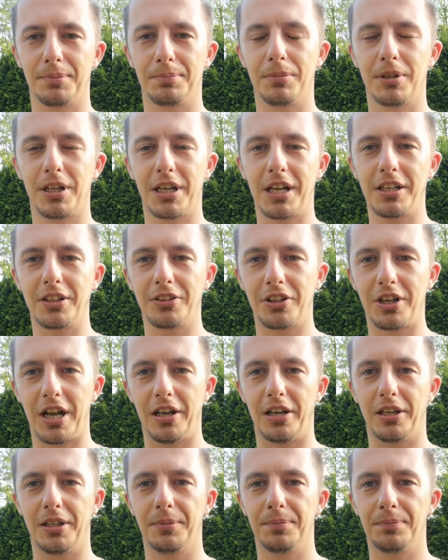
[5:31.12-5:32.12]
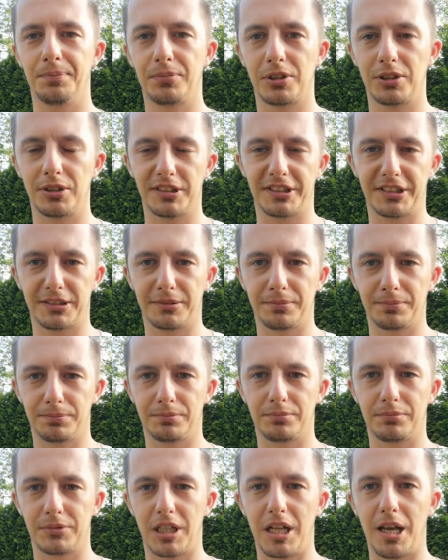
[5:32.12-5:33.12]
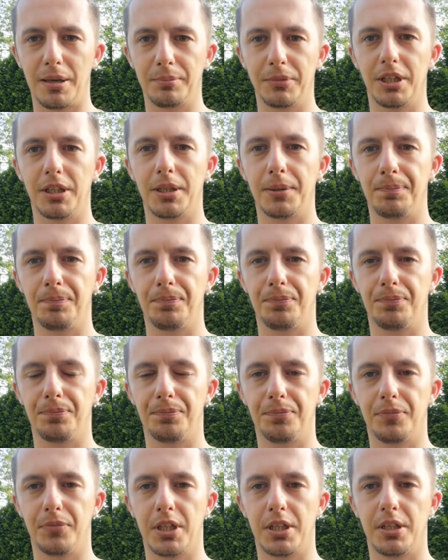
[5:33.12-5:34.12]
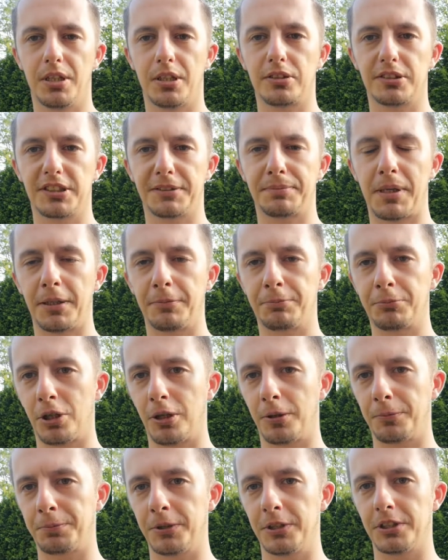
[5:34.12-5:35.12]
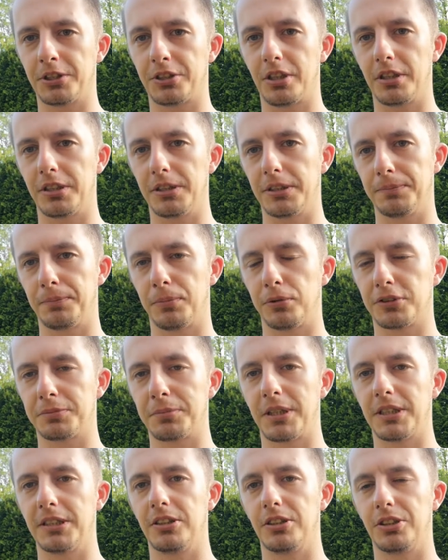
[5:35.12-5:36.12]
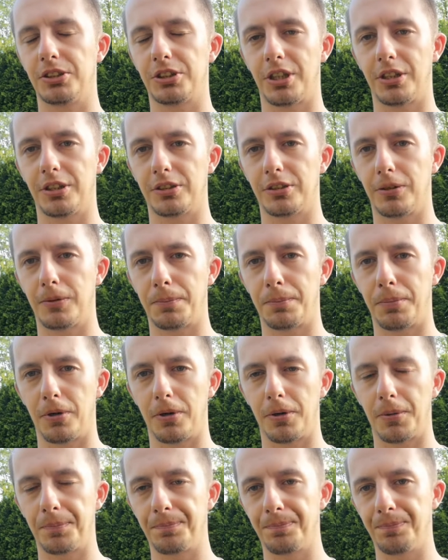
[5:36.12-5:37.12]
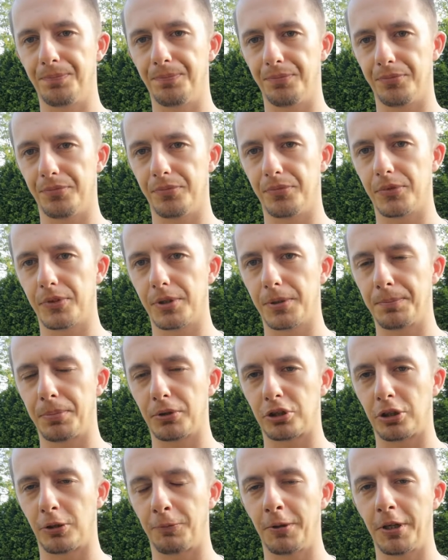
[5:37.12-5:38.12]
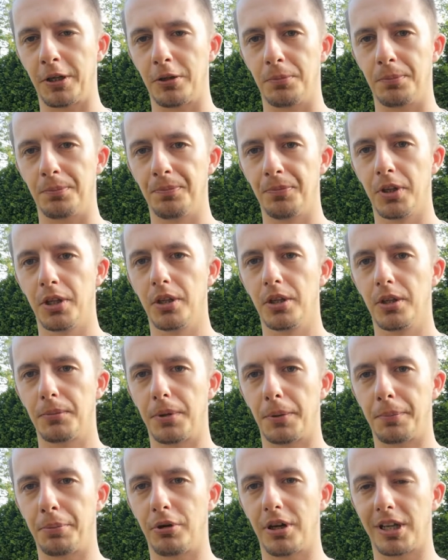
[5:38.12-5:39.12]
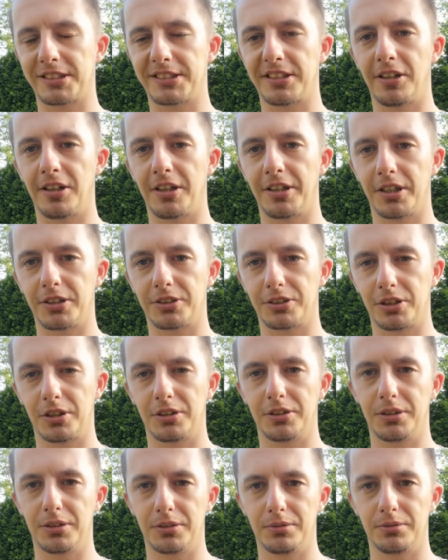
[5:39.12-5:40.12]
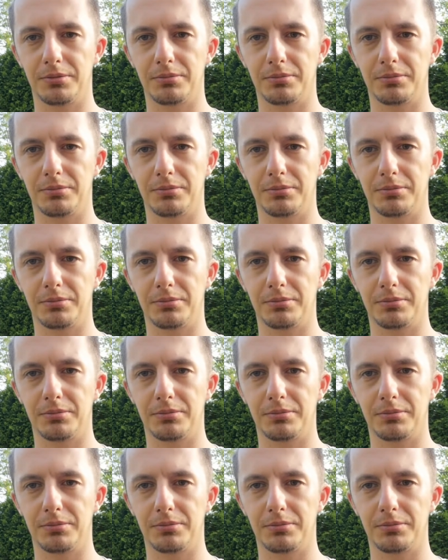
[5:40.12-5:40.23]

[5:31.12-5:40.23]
Ryan Riley to jest dla mnie y, Conn Smythe Trophy, jeżeli bluesmeni sięgną po, mm, po trofeum, po Puchar Stanleya, czyli